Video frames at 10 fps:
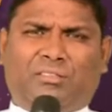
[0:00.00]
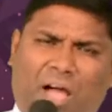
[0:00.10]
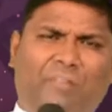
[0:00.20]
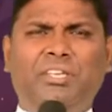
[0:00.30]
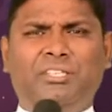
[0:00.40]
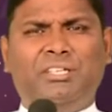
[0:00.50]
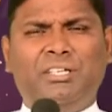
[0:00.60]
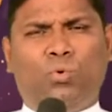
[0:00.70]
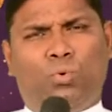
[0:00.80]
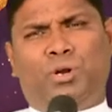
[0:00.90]
தாவீது
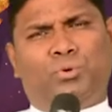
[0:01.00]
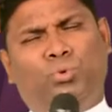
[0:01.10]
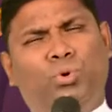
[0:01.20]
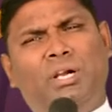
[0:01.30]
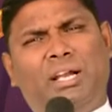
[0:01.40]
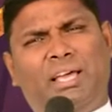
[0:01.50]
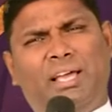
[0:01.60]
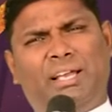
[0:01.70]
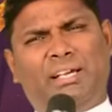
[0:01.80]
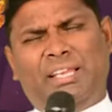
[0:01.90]
உங்களோட ஊர்ல
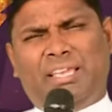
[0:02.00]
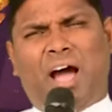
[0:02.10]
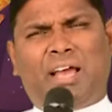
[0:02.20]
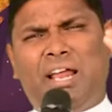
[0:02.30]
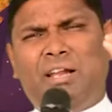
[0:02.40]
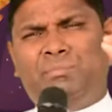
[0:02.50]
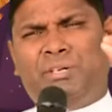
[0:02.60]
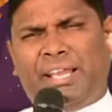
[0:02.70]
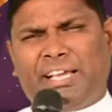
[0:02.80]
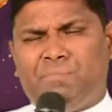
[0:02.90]
நீ யாராலும்
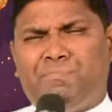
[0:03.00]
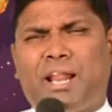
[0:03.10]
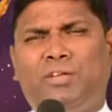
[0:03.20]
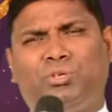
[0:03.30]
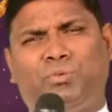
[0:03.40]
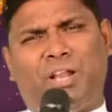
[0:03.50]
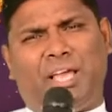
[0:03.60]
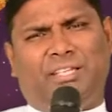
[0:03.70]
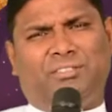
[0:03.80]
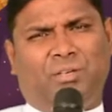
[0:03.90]
நினைக்கப்படாத
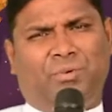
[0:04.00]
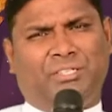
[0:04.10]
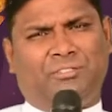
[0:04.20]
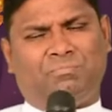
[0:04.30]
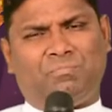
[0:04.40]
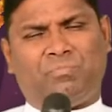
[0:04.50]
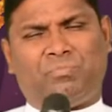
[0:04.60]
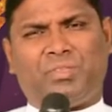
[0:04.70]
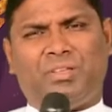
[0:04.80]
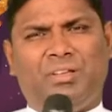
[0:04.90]
ஒருவனாய் இருந்தவன்
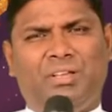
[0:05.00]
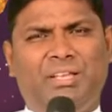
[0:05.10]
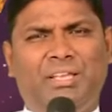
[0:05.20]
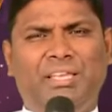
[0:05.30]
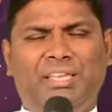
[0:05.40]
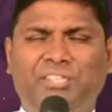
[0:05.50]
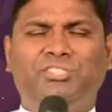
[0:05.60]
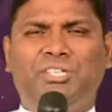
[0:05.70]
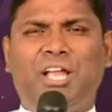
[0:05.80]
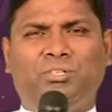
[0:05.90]

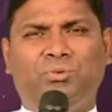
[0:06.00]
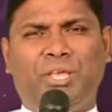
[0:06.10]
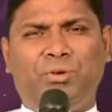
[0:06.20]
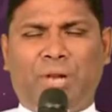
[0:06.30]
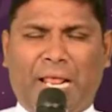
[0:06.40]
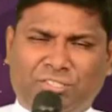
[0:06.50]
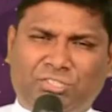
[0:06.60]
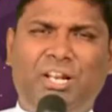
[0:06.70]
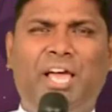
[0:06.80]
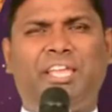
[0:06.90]
இன்று நான் உன்னை ஒரு
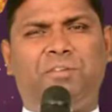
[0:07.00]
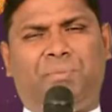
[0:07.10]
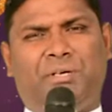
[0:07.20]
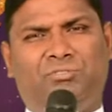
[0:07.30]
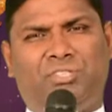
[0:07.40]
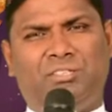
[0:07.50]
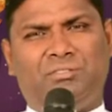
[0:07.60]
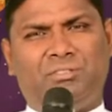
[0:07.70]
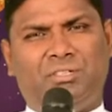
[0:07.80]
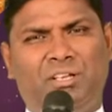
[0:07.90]
அரசனாய் ஏற்படுத்தி
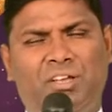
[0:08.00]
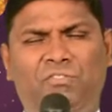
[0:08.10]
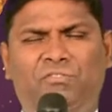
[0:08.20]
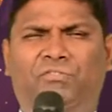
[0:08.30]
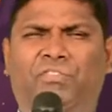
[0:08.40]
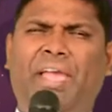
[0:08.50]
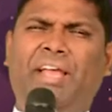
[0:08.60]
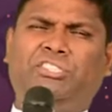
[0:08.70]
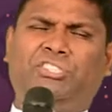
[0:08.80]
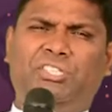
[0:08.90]

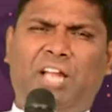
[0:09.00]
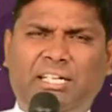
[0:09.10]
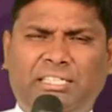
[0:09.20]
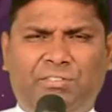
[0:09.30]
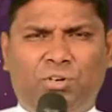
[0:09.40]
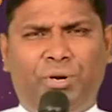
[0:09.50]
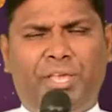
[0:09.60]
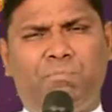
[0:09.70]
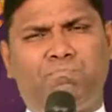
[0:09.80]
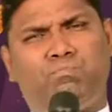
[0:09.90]
வேற்று
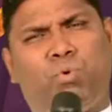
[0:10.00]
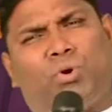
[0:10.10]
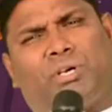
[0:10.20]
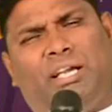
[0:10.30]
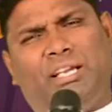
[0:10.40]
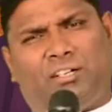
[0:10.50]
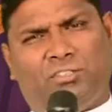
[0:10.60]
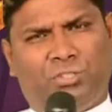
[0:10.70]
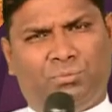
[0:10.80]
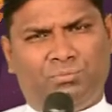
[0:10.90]
நாட்டவர்களுடைய போர்களில்
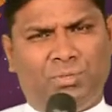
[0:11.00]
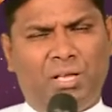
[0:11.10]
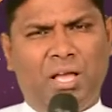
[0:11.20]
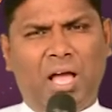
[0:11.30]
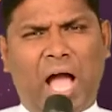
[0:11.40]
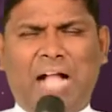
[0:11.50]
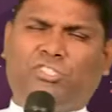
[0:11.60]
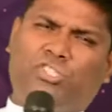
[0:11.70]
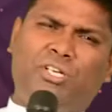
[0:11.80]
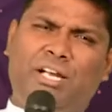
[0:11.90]
இருந்தும்
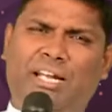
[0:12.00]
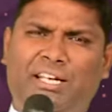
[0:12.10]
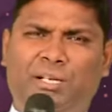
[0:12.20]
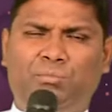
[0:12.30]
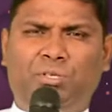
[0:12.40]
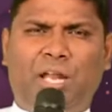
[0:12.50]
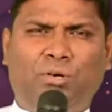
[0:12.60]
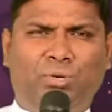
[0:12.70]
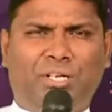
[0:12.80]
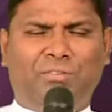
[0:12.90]
அச்சங்களில் இருந்து
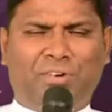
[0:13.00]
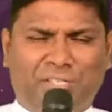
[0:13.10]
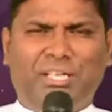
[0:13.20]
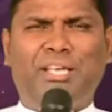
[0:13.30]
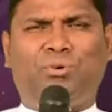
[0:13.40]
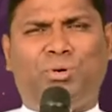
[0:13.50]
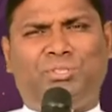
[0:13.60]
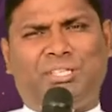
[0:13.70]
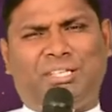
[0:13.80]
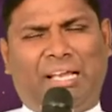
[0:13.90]
நான் உனக்கு விடுதலை
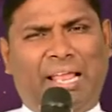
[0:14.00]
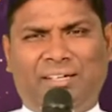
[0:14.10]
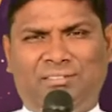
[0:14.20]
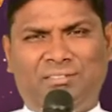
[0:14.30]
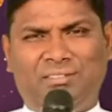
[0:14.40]
கொடுத்திருக்கிறேன்